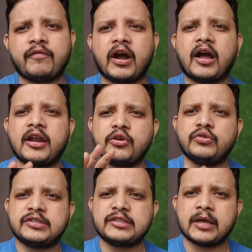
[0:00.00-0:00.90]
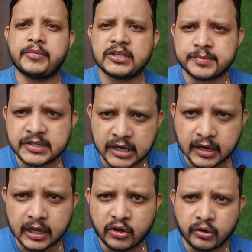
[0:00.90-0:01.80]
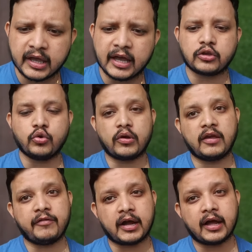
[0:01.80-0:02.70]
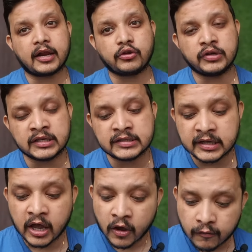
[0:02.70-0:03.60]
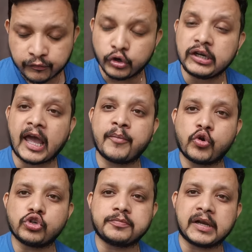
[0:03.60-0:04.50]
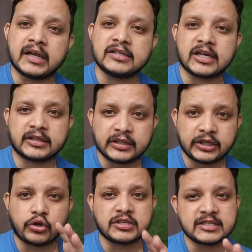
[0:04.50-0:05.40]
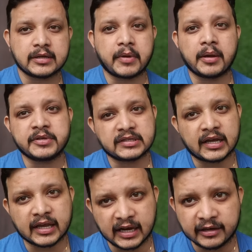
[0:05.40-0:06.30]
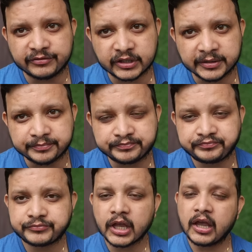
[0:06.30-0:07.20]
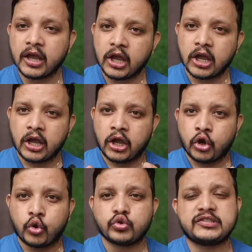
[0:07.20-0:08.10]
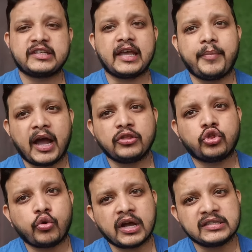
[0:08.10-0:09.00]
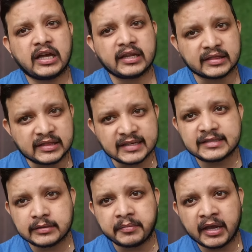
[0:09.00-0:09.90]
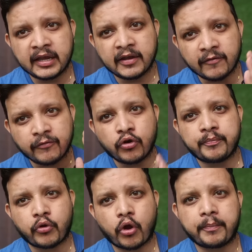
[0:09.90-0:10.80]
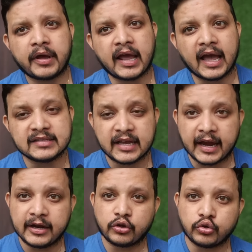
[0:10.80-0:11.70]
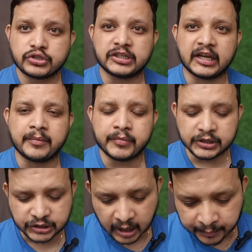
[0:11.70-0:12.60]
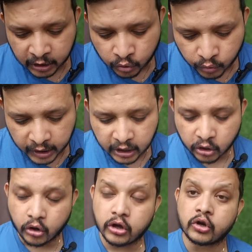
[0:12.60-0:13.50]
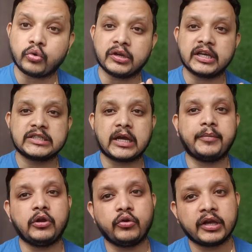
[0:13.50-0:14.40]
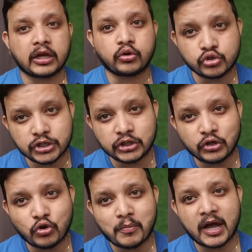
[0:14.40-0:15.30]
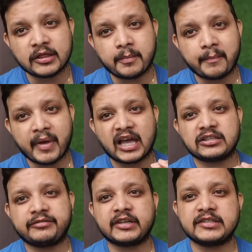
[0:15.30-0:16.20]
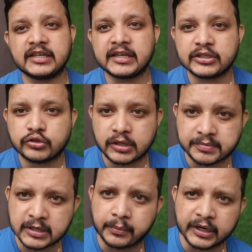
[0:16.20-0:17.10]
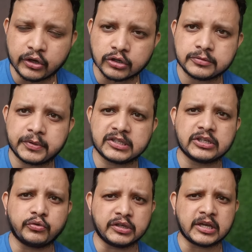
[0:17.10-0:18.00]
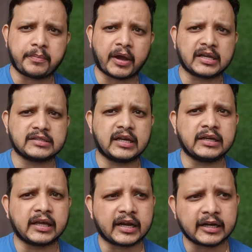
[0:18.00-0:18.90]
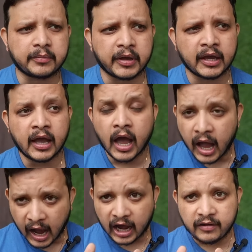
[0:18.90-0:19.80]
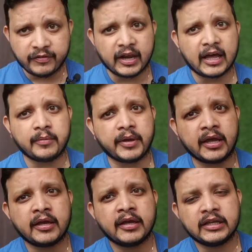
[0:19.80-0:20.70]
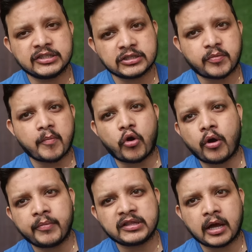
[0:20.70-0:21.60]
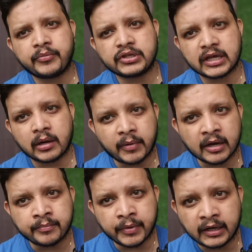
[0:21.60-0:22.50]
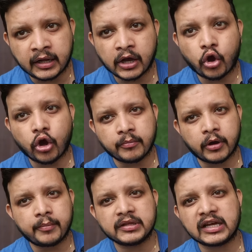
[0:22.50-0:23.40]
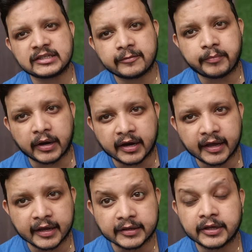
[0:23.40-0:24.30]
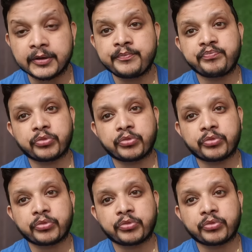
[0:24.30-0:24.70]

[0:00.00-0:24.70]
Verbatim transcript: और वकार यूनिस के बीच में झगड़ा हो गया क्योंकि वकार यूनिस फुल टाइम कोच बनना चाहते थे और इंजमाम इसके खिलाफ थे उसके बाद 2010 में वो प्रॉपर एज ए हेड कोच टीम में शामिल हुए और उनके शामिल होने के कुछ ही दिनों बाद मैच फिक्सिंग की जो सबसे बड़ी कॉन्स्पिरसी हुई है पाकिस्तान क्रिकेट में हाल फिलहाल में जिसमें मोहम्मद आमिर सलमान बट और मोहम्मद आसिफ पकड़े गए थे